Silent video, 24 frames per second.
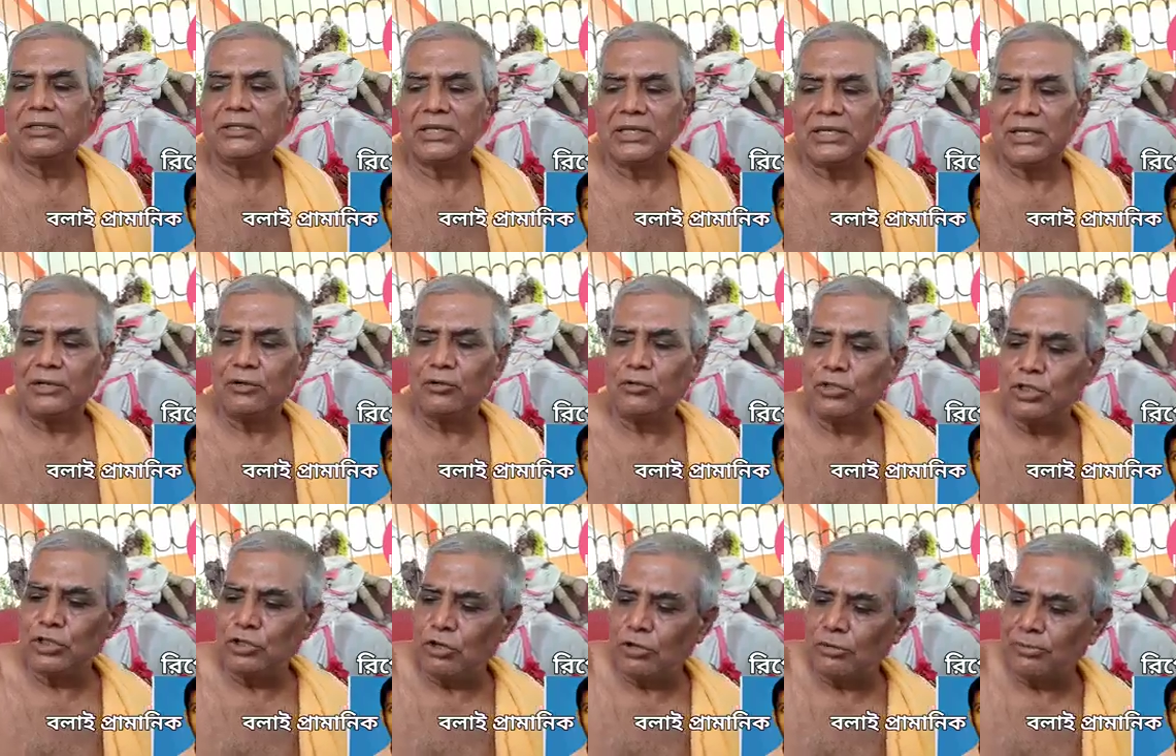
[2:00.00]
সেটা
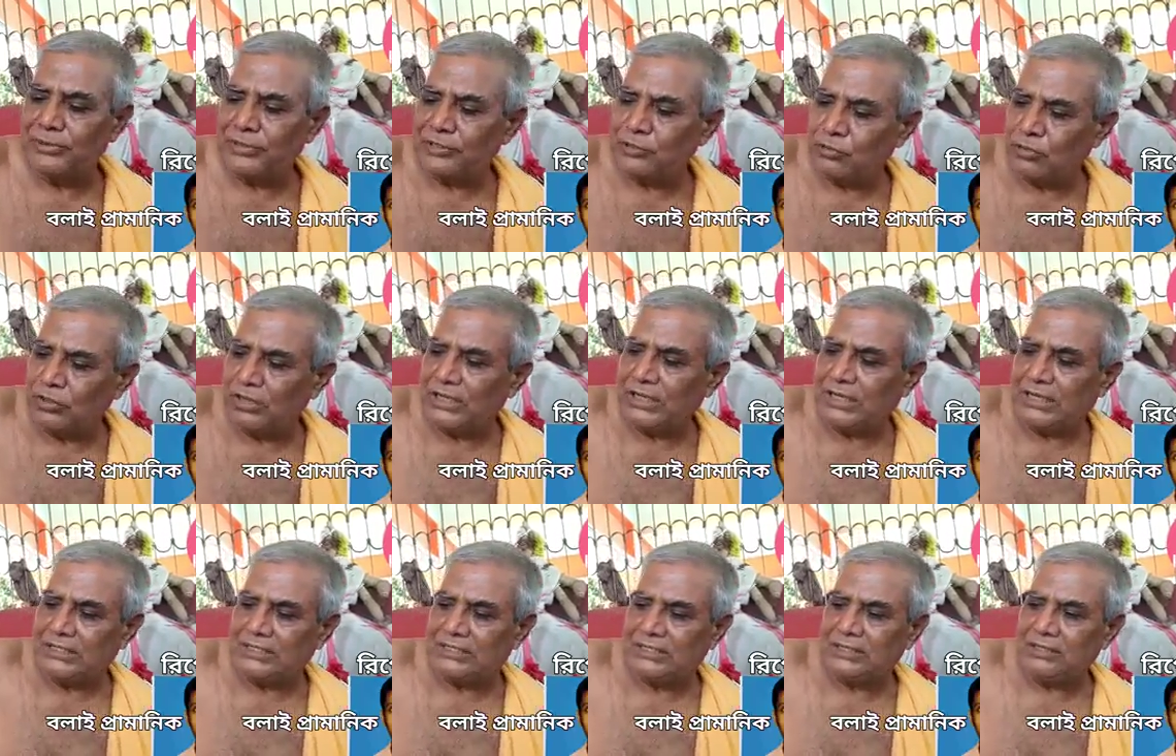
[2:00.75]
নদীগর্ভে চলে
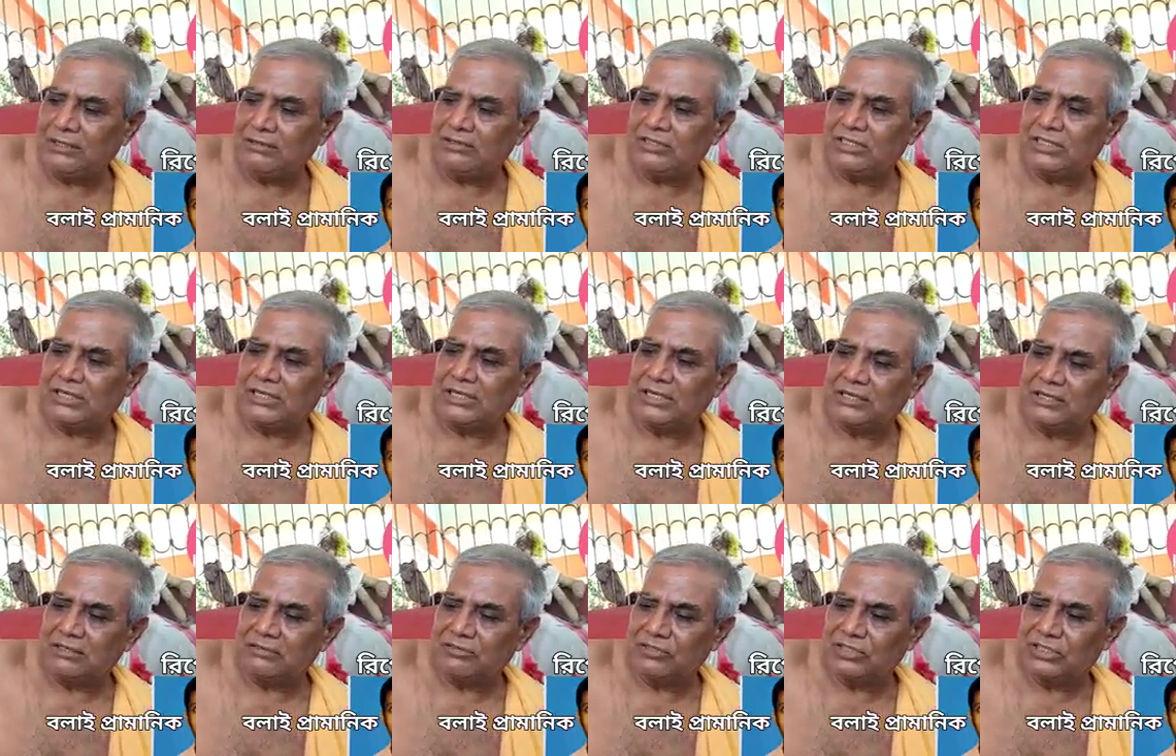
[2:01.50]
গেছে যেখানে
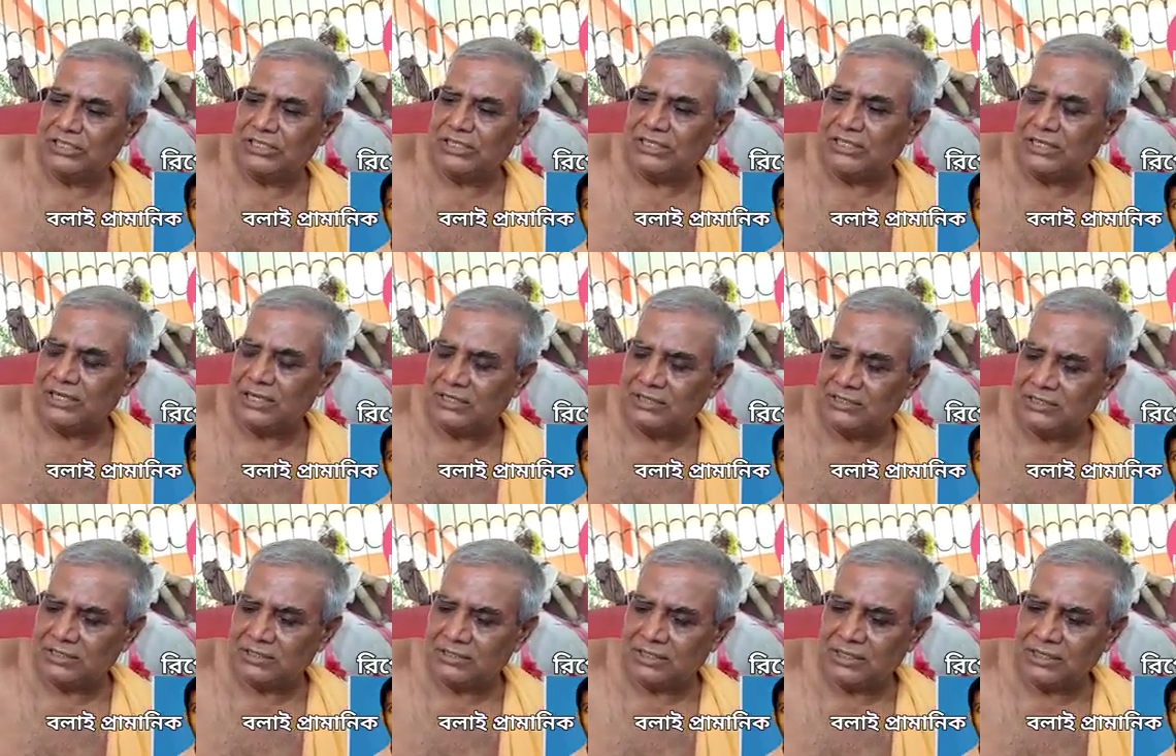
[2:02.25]
এখন সিঁড়িটা
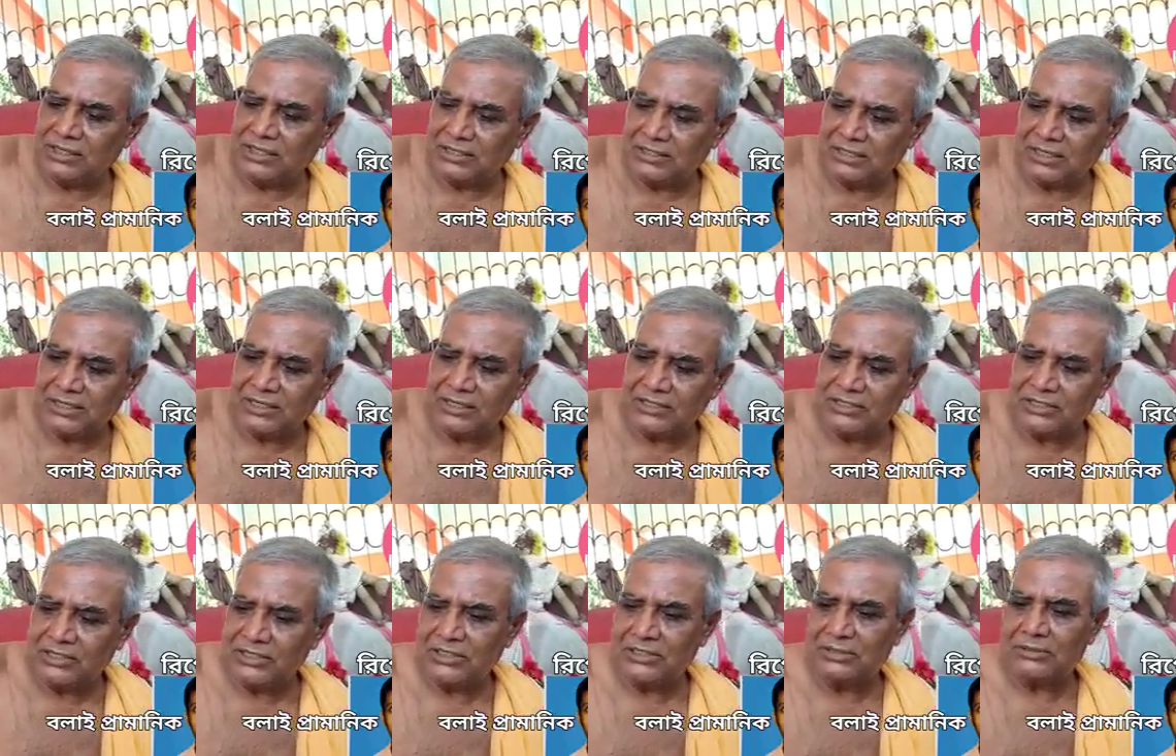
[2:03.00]
আছে তার
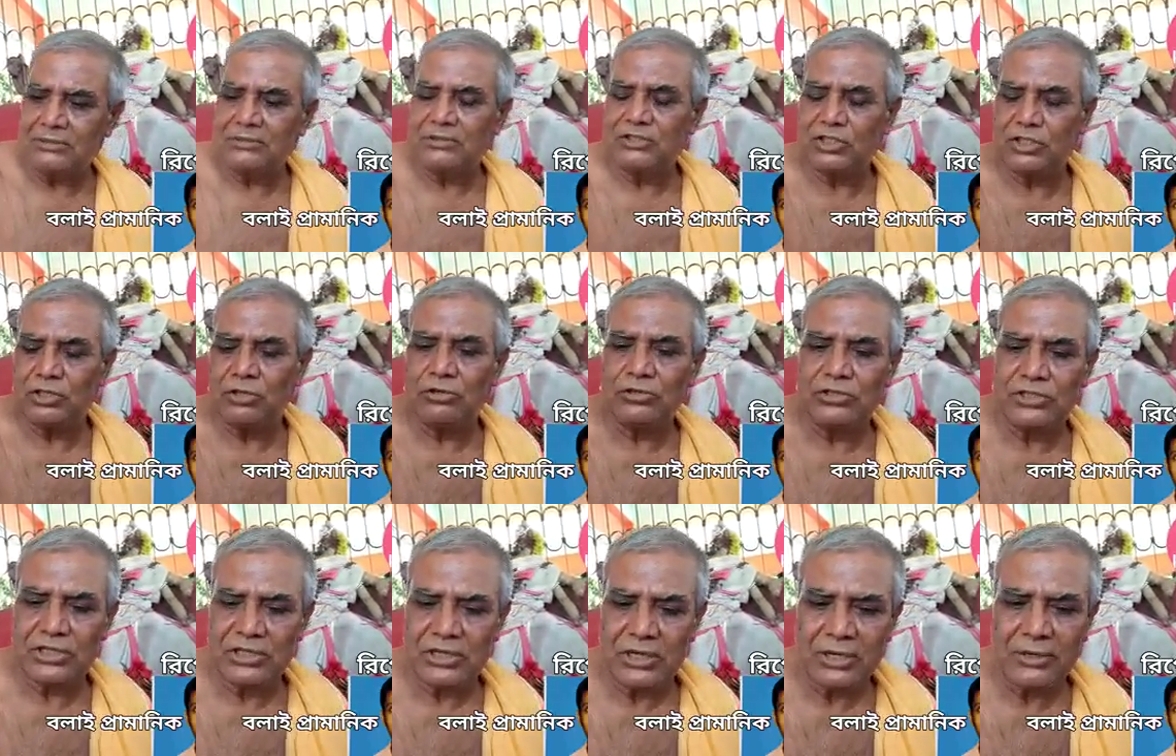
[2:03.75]
কাছাকাছি ছিল
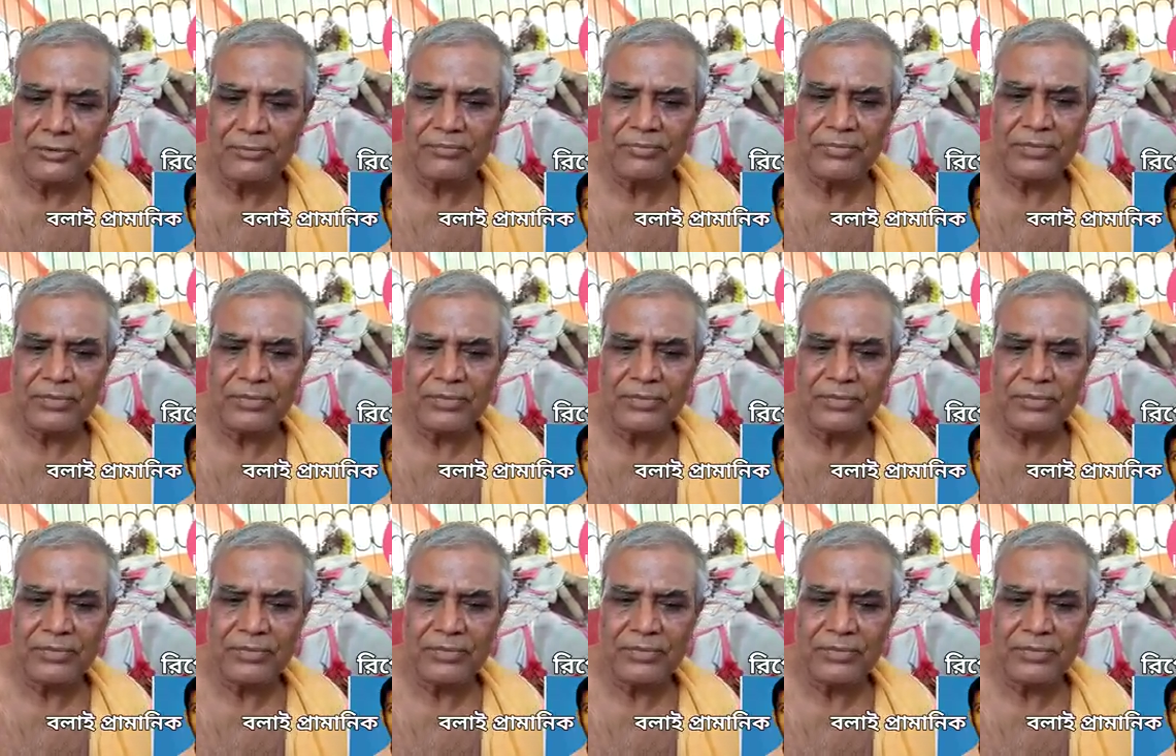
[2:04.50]
সেটা